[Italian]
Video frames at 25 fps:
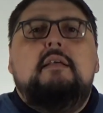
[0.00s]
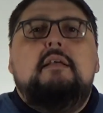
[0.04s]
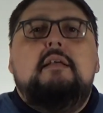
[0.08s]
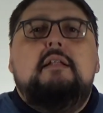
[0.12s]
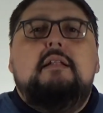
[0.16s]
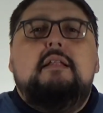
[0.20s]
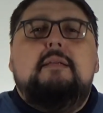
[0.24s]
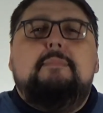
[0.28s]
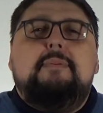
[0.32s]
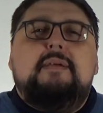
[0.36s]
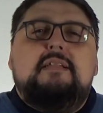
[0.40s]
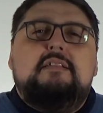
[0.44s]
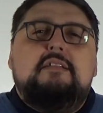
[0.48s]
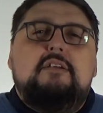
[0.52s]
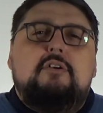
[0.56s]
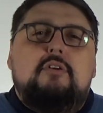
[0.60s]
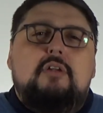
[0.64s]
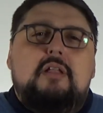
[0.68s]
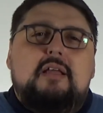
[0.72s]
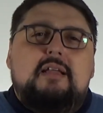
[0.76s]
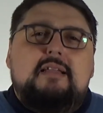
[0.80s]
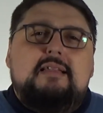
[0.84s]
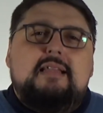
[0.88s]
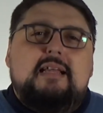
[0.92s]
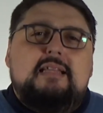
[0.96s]
La
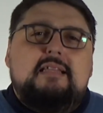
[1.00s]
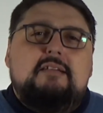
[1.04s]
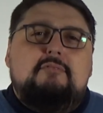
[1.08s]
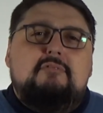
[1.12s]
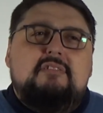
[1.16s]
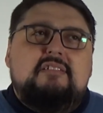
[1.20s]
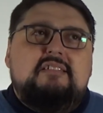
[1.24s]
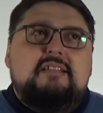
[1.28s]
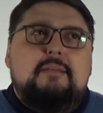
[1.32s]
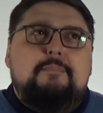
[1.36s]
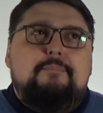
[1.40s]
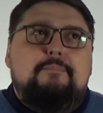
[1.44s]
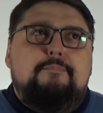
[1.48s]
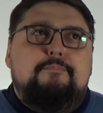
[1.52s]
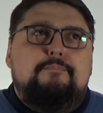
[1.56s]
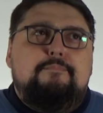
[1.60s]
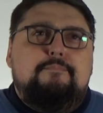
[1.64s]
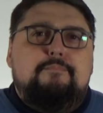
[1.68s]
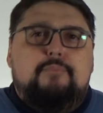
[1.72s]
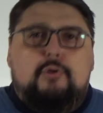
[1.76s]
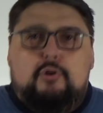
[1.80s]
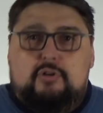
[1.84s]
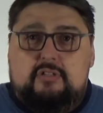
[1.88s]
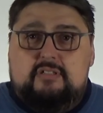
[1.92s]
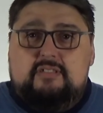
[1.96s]
particolarità di queste
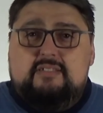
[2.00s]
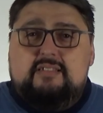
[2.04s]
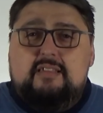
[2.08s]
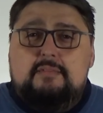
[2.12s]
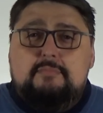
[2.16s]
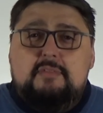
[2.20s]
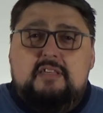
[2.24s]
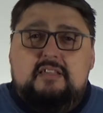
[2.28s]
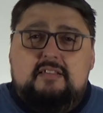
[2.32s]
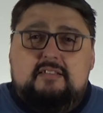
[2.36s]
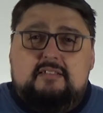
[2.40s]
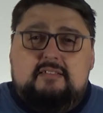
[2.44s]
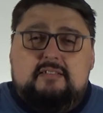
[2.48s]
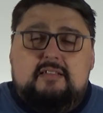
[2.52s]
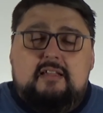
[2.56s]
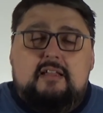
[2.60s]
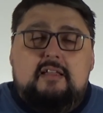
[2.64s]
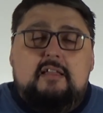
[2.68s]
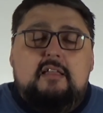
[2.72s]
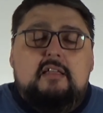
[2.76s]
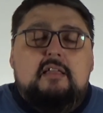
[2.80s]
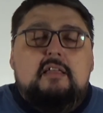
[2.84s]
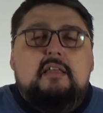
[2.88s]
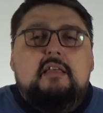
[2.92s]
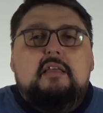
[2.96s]
polizze
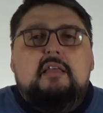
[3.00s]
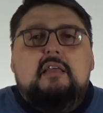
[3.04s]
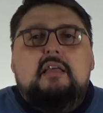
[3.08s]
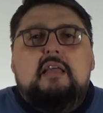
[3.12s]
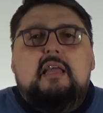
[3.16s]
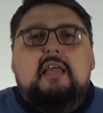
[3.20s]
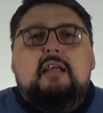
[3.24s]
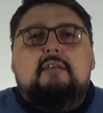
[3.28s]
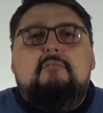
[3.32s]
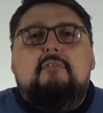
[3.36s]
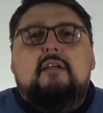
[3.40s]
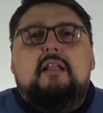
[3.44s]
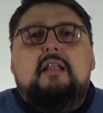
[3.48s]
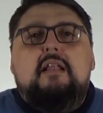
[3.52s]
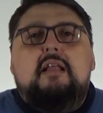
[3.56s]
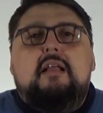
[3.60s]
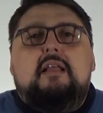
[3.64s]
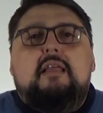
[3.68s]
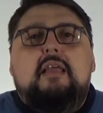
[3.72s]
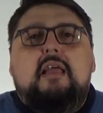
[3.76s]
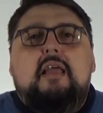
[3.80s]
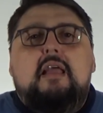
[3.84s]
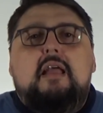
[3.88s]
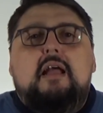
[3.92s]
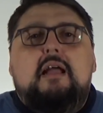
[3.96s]
miste è quella
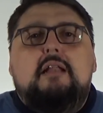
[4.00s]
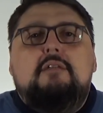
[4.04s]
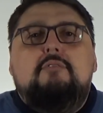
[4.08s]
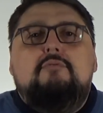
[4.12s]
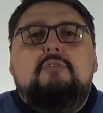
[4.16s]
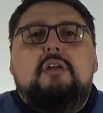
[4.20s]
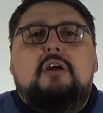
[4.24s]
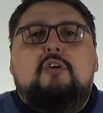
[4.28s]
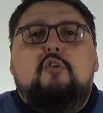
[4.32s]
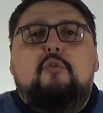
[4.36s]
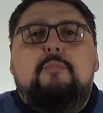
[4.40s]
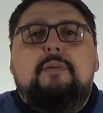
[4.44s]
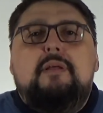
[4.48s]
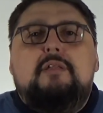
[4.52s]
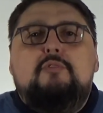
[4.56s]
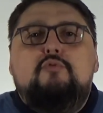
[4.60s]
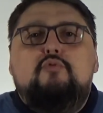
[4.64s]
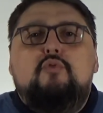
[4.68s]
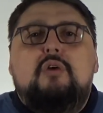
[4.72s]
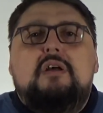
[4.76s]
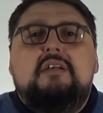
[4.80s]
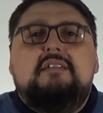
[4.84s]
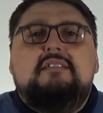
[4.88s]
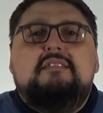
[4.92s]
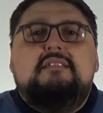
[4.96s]
che hanno una
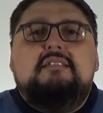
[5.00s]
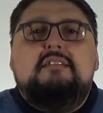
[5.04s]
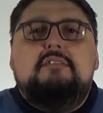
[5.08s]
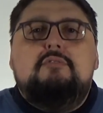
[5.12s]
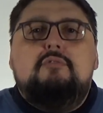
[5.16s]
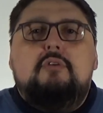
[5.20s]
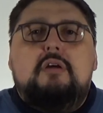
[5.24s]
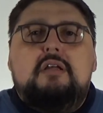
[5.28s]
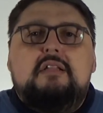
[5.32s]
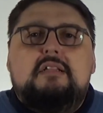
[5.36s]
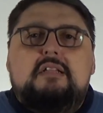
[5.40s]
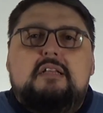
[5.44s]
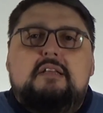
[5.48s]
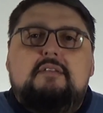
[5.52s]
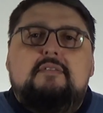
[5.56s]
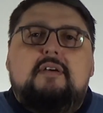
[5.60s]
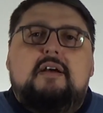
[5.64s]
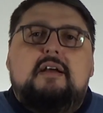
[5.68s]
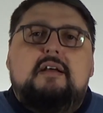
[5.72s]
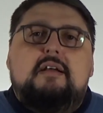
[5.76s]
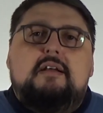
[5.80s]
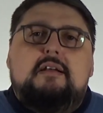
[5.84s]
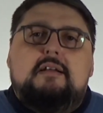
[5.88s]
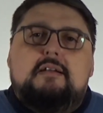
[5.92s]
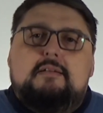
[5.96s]
copertura
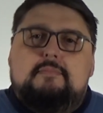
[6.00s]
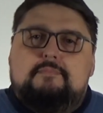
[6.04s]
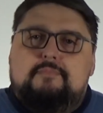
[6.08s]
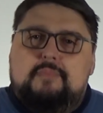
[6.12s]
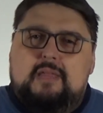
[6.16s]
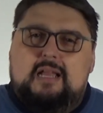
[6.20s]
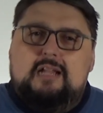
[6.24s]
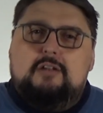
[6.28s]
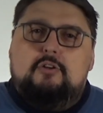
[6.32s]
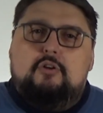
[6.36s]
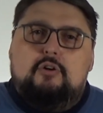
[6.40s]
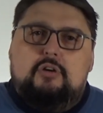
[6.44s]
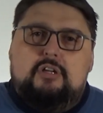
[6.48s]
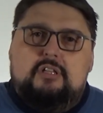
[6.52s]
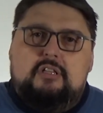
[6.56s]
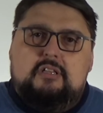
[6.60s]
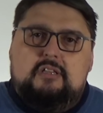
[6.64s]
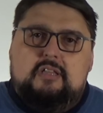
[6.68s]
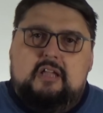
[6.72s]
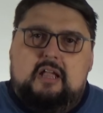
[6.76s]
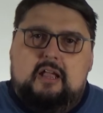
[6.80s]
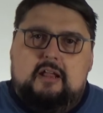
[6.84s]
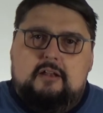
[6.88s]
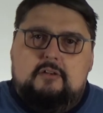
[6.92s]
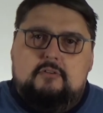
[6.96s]
assicurativa al loro
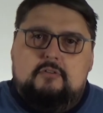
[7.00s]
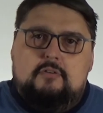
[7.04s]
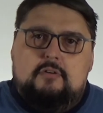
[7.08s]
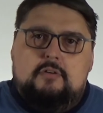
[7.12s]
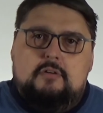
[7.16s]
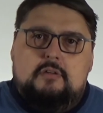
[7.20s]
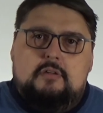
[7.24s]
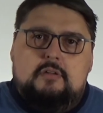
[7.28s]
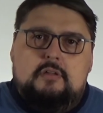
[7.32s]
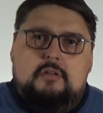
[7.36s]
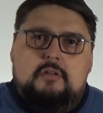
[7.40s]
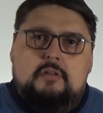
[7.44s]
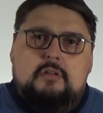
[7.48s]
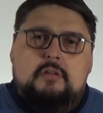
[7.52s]
interno.